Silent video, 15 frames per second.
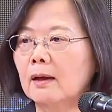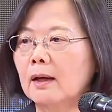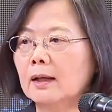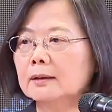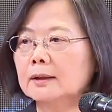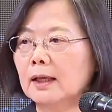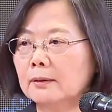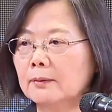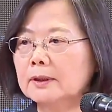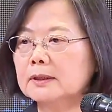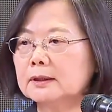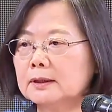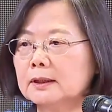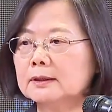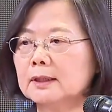和台湾
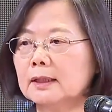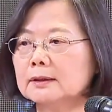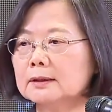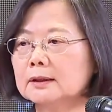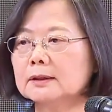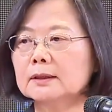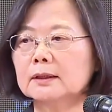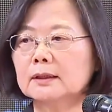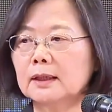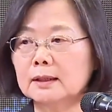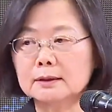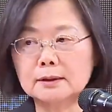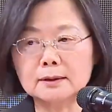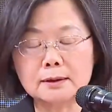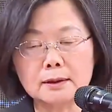的人才进行
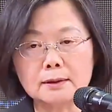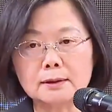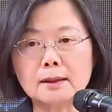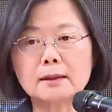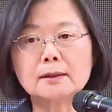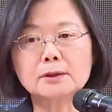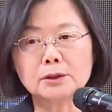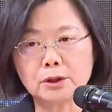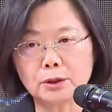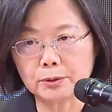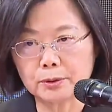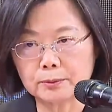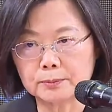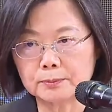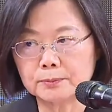良性竞争跟流。